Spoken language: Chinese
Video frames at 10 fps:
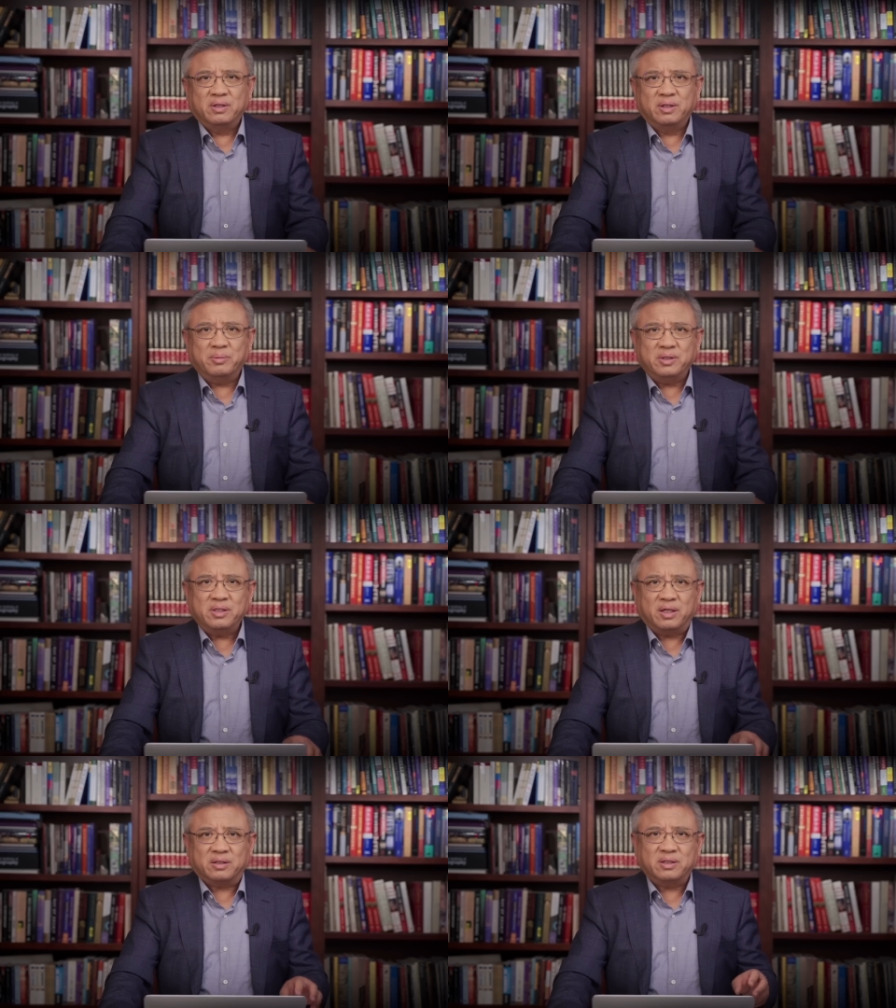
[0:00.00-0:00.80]
那么你
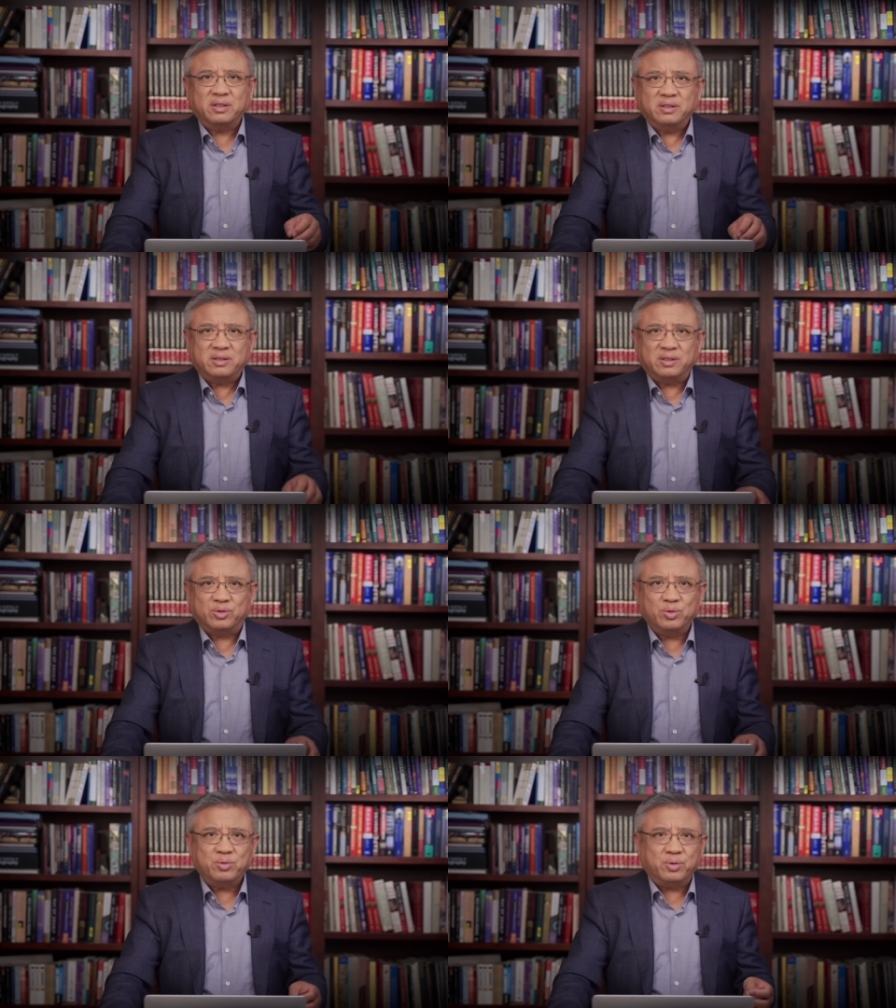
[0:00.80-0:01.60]
想，这个人是
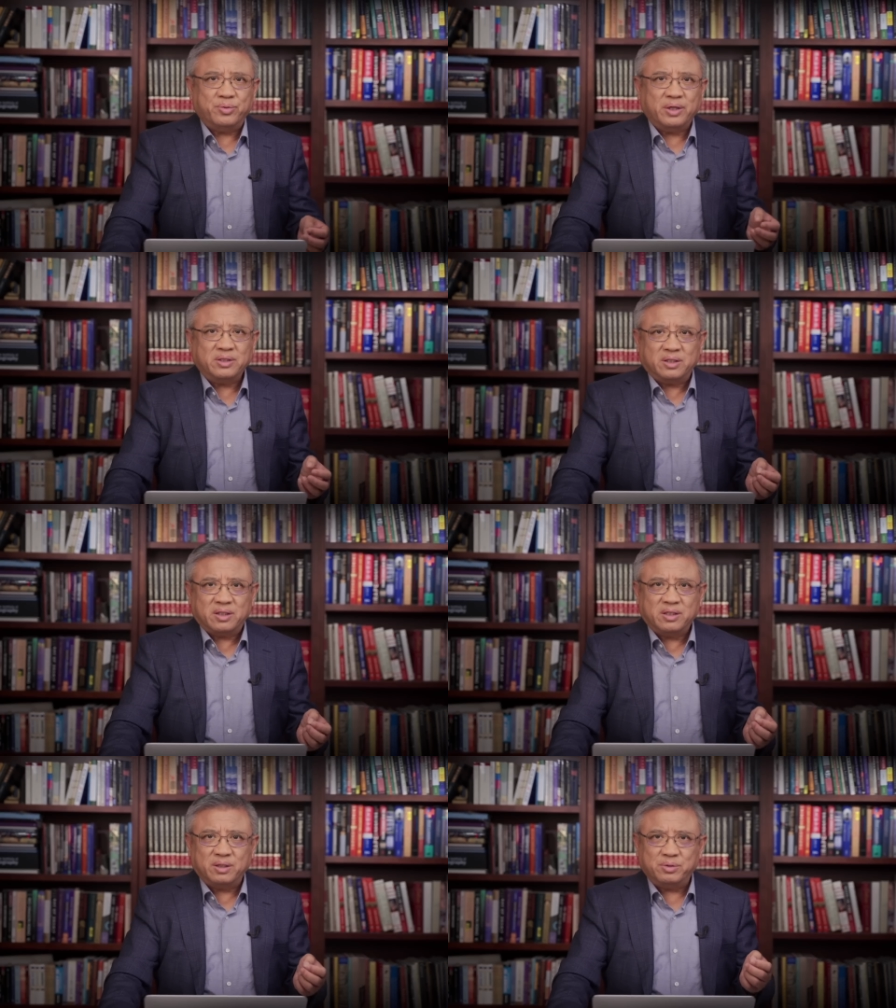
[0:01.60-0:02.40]
中国原子能
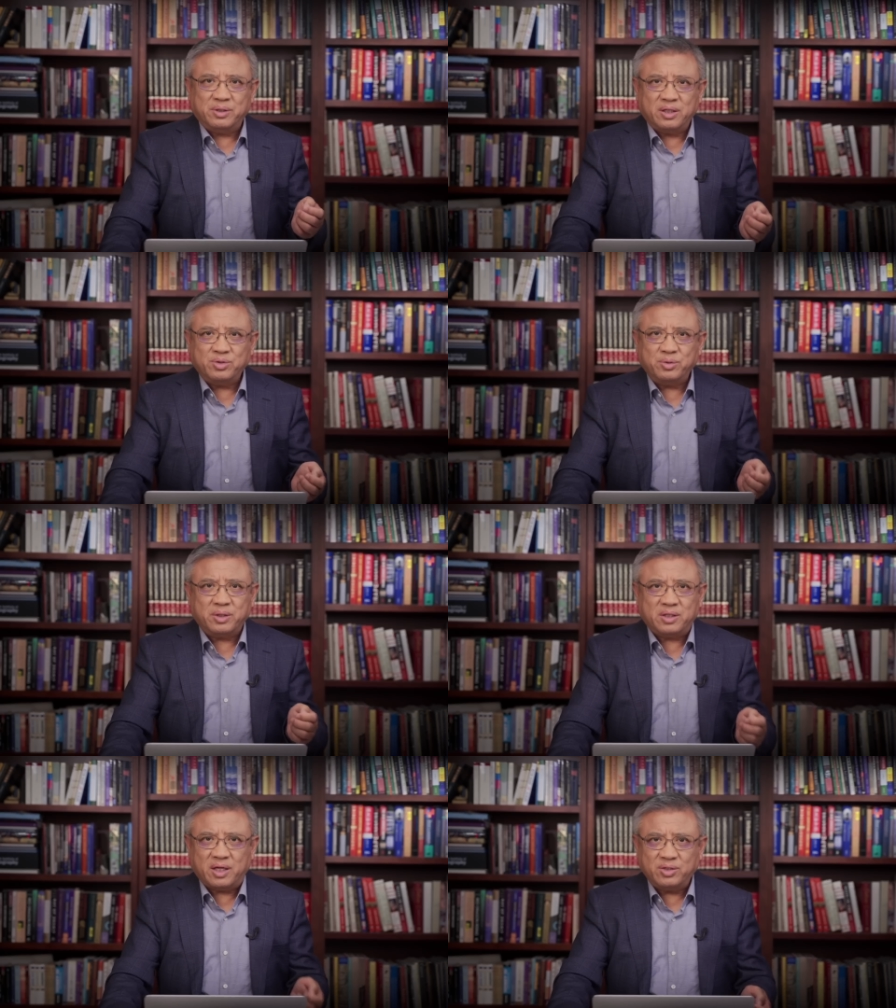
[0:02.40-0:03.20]
科学研究院
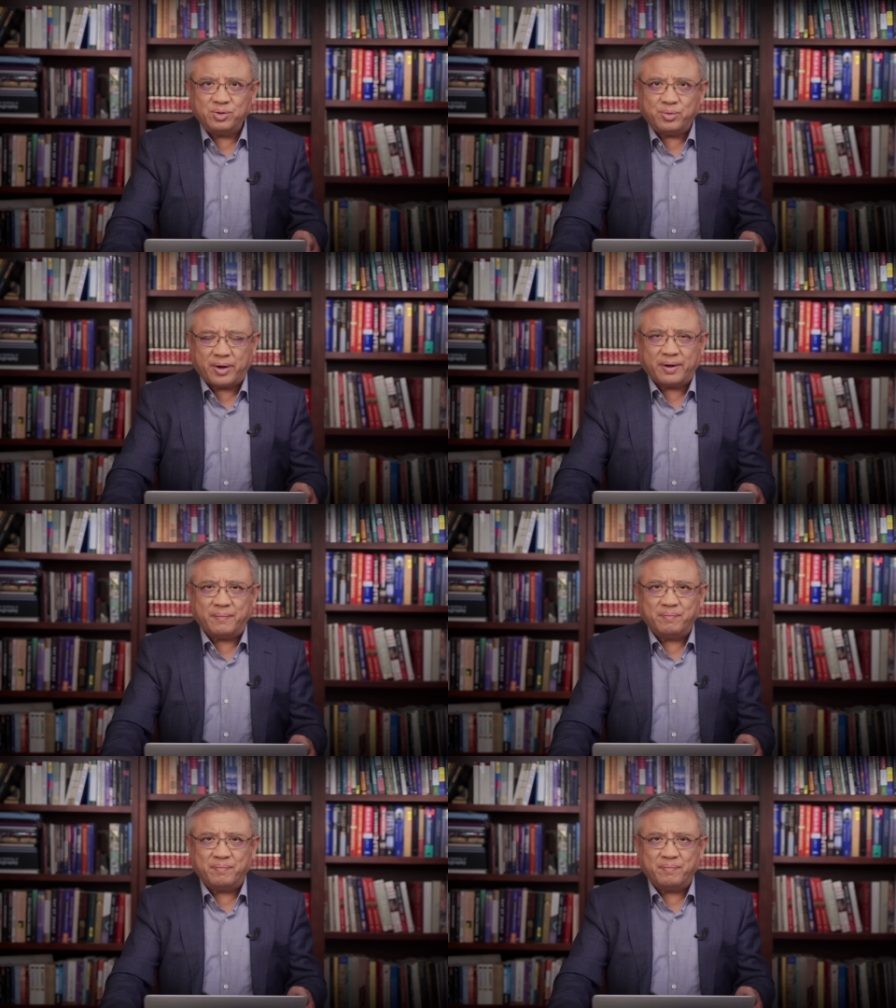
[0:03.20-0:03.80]
的研究员。